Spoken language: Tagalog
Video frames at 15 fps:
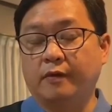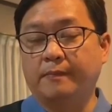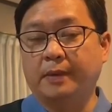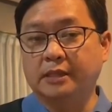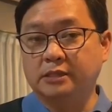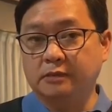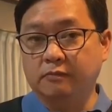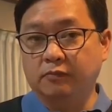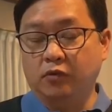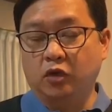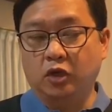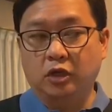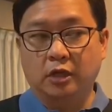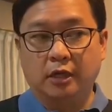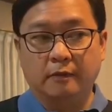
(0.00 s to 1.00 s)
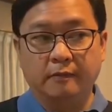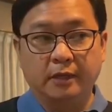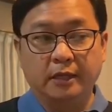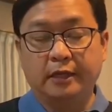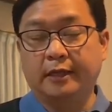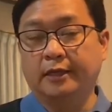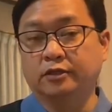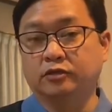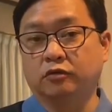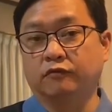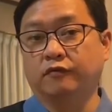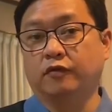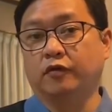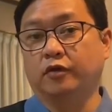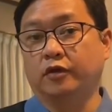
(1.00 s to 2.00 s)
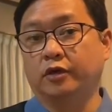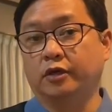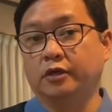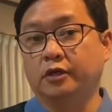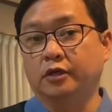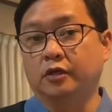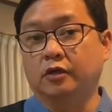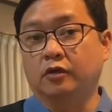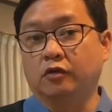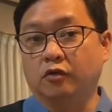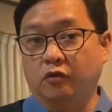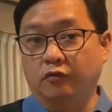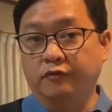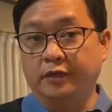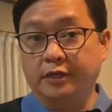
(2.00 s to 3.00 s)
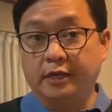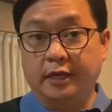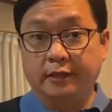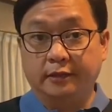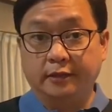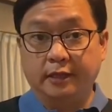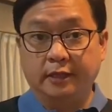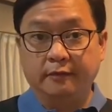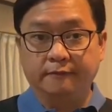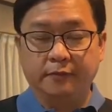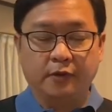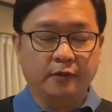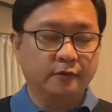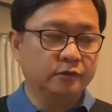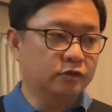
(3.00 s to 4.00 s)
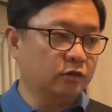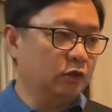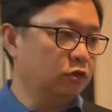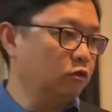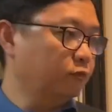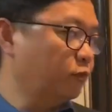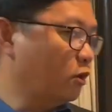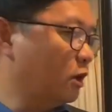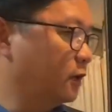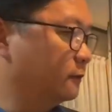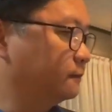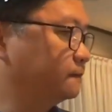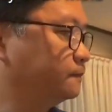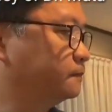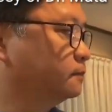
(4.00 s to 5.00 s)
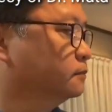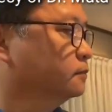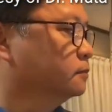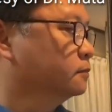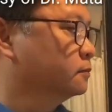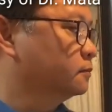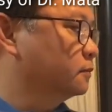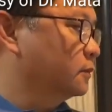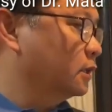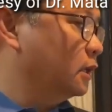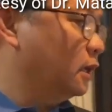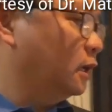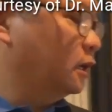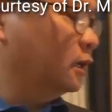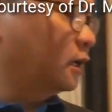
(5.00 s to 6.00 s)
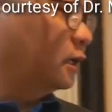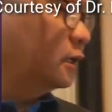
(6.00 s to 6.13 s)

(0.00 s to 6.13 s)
of a possible uh, medication for COVID-19, no? So ito po ang ang